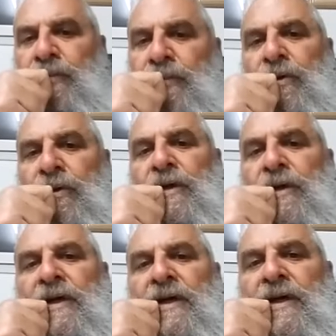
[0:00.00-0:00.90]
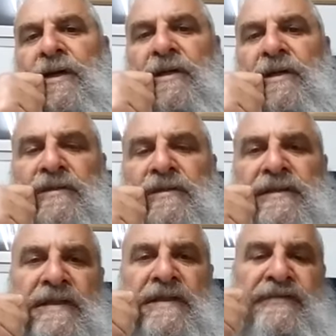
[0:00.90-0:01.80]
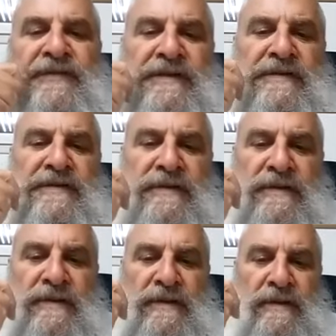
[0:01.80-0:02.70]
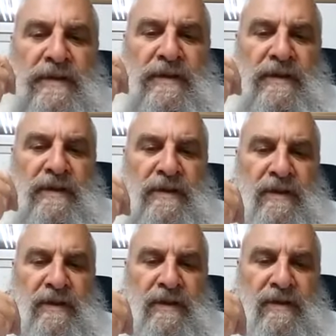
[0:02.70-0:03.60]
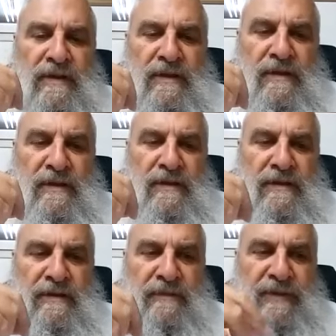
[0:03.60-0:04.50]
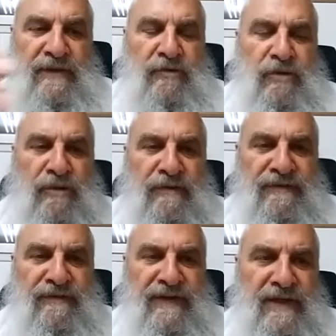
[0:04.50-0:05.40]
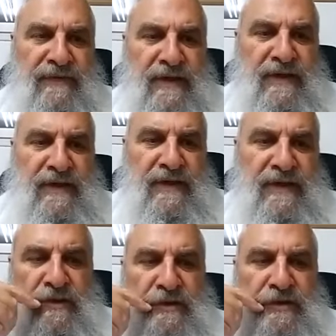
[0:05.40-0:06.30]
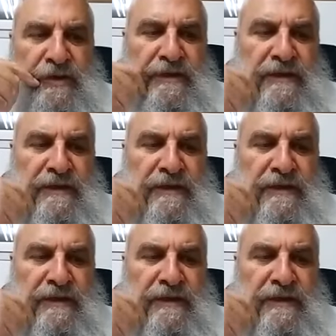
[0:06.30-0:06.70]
pour euh, cette fête qui euh, bientôt va arriver dans quelques heures,